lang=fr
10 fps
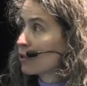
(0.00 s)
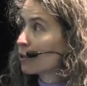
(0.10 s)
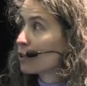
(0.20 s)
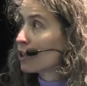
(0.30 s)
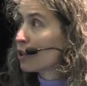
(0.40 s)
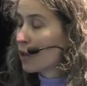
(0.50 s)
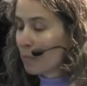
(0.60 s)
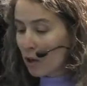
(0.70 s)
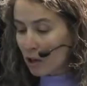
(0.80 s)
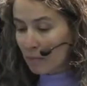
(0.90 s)
le
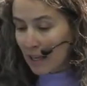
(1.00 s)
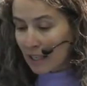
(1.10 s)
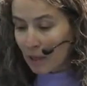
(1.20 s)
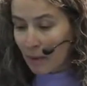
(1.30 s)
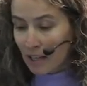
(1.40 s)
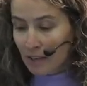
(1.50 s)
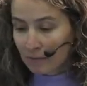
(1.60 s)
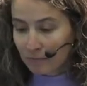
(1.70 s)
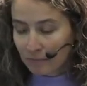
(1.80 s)
continuum homme-animal.